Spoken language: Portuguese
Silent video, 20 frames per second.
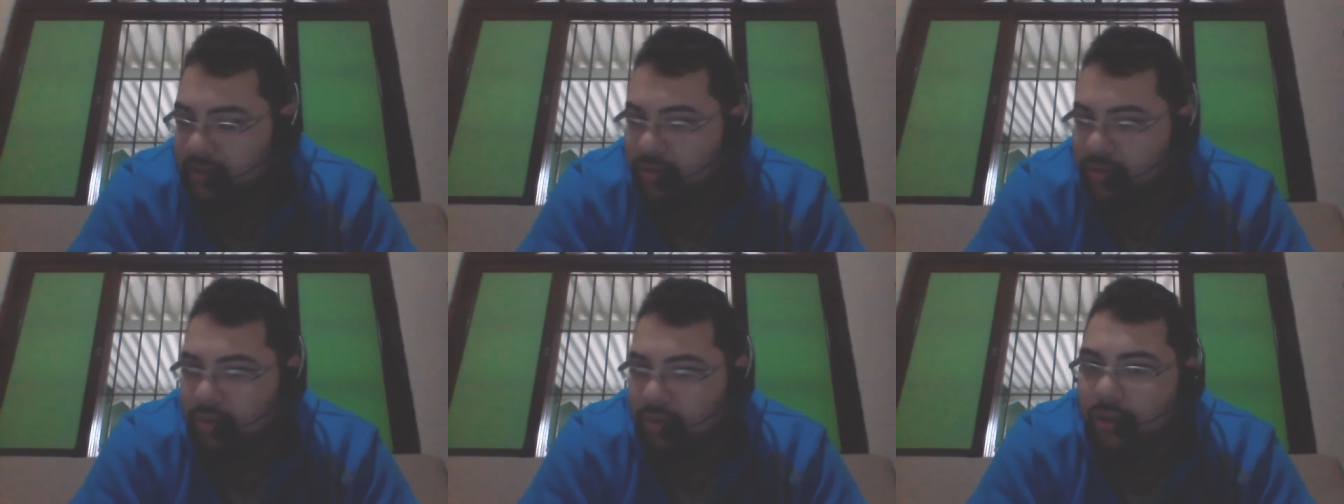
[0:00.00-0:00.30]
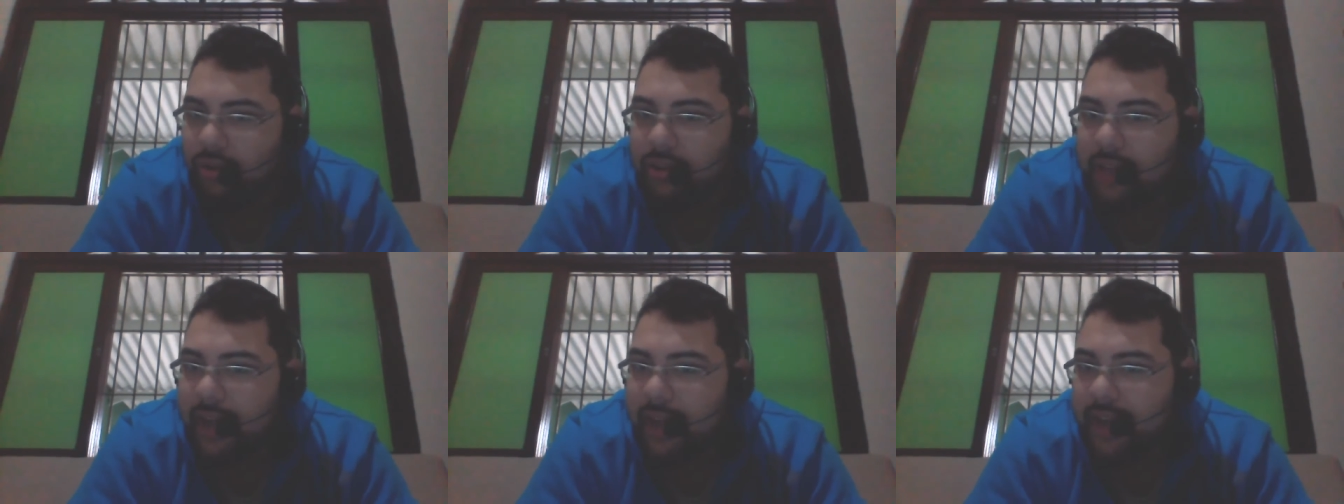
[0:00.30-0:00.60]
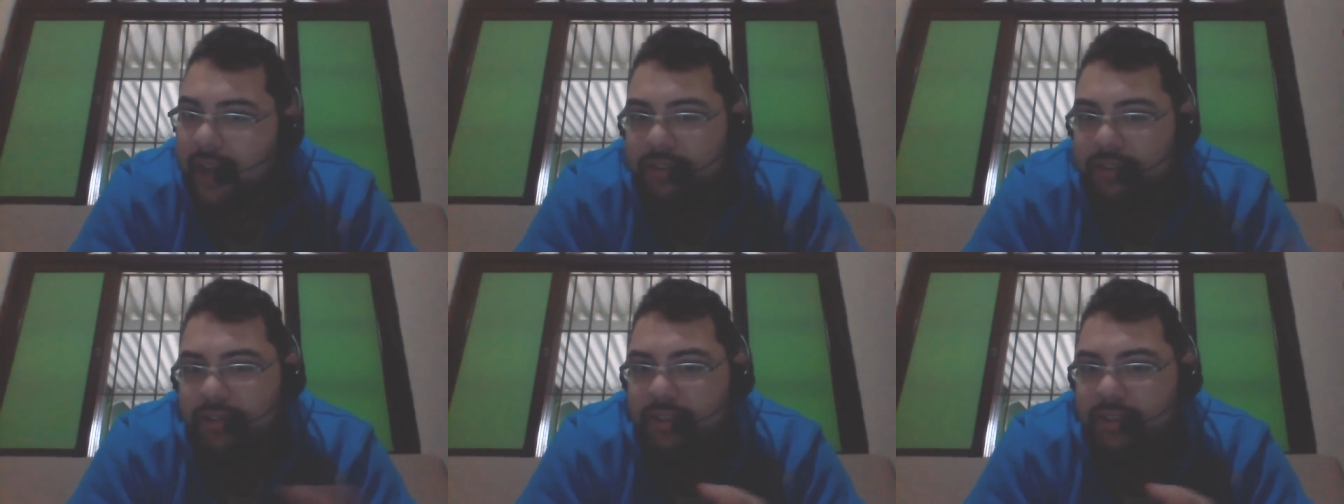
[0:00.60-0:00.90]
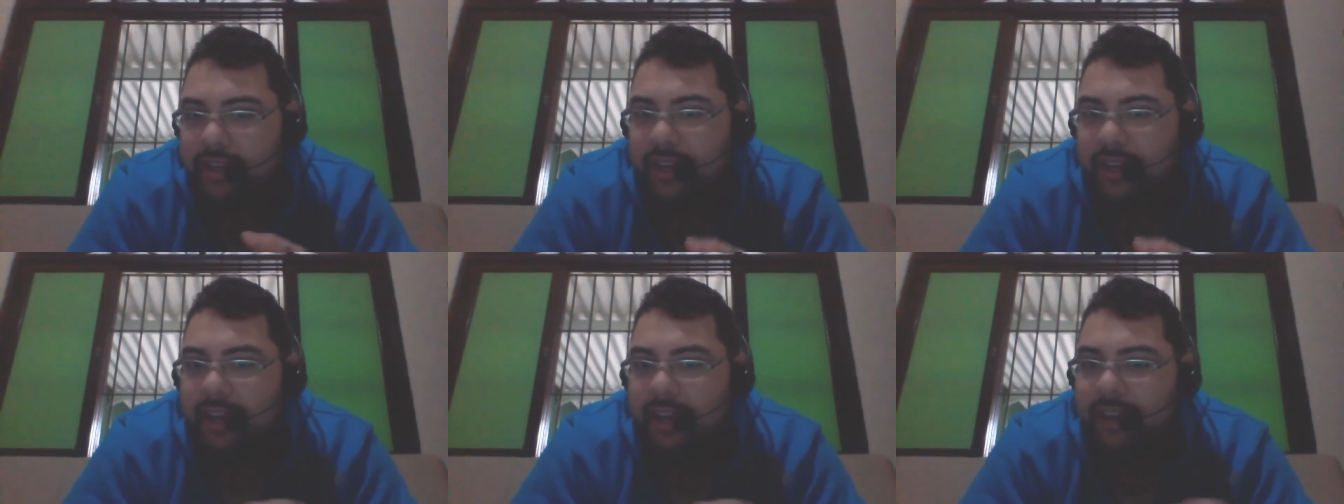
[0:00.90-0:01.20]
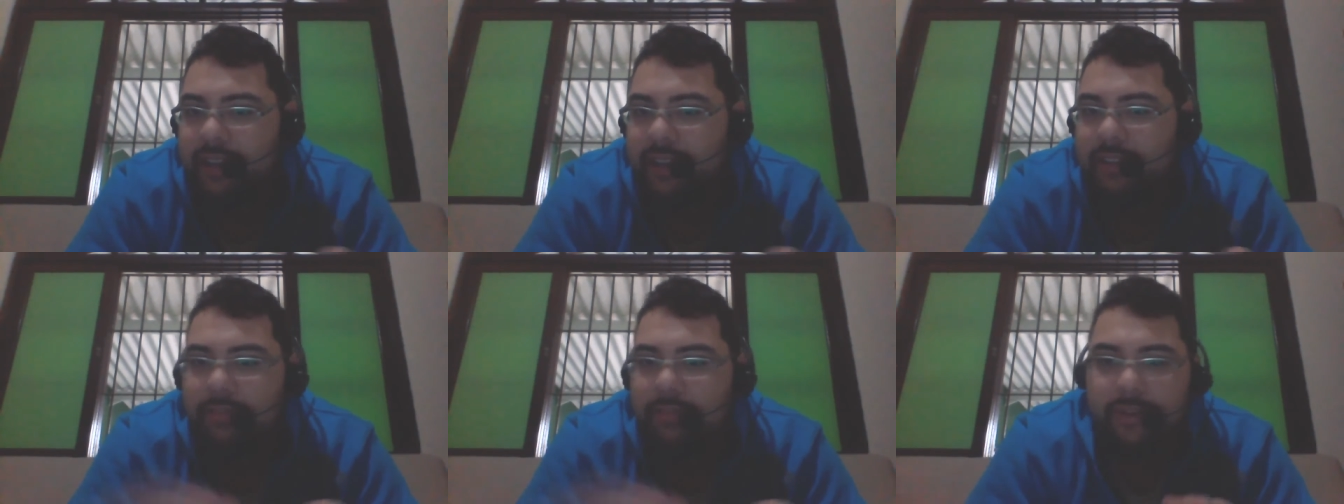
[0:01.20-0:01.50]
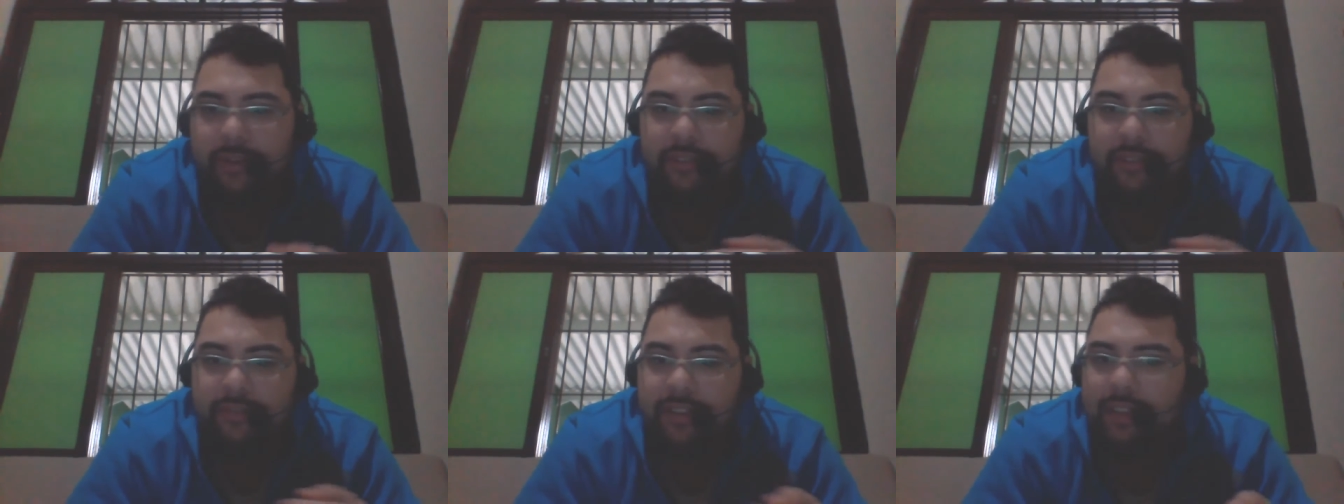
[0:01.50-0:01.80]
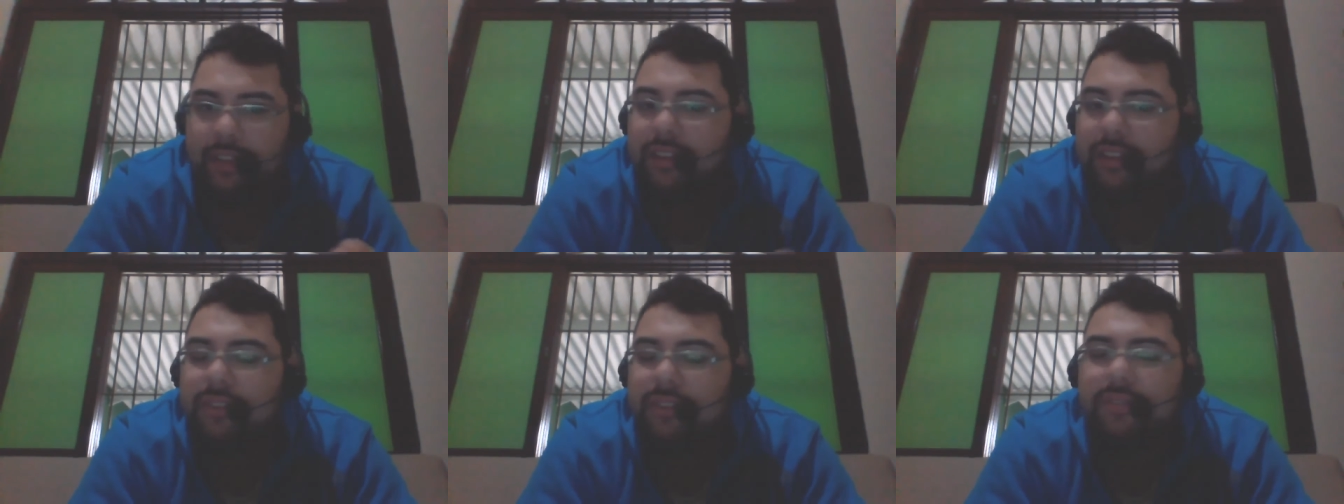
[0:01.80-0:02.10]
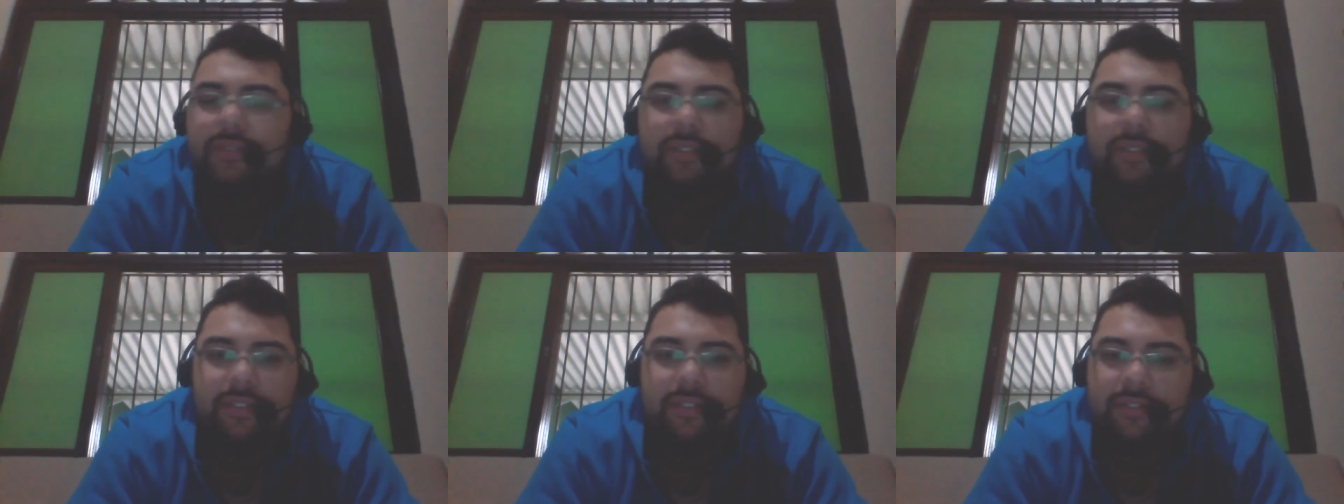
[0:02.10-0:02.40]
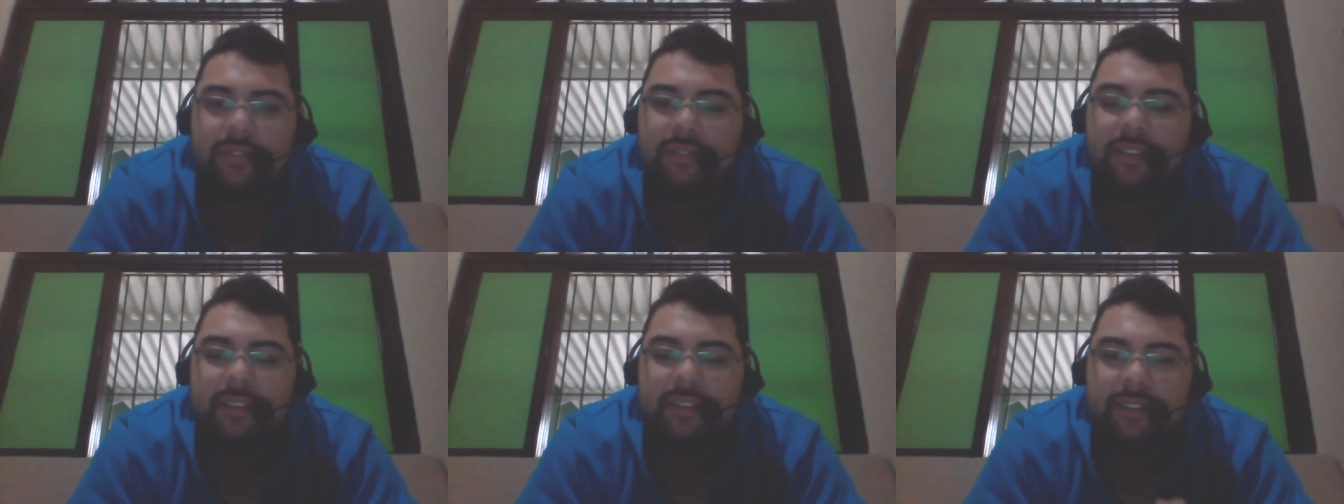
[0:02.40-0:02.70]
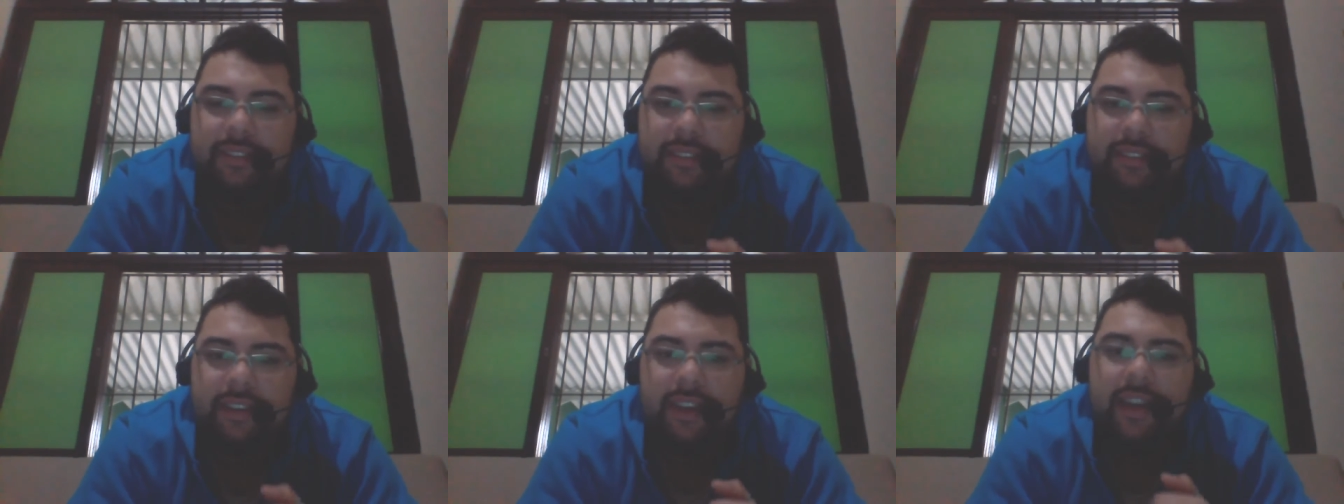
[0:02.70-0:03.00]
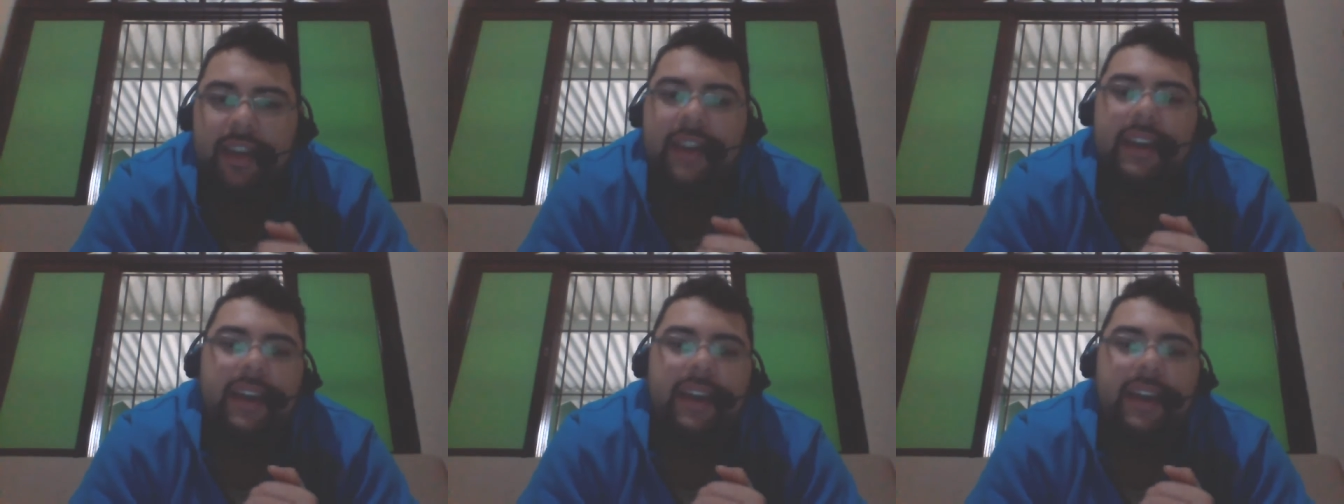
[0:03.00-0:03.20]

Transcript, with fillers: do colégio, já indo pra vida adulta, coisa assim.